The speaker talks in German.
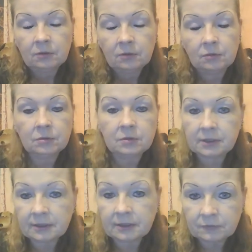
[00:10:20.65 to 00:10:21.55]
Und
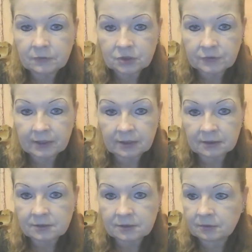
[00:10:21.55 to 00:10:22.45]
je nachdem, wie schwer das
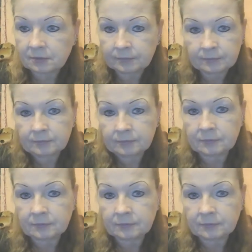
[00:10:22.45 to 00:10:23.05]
ist, ähm,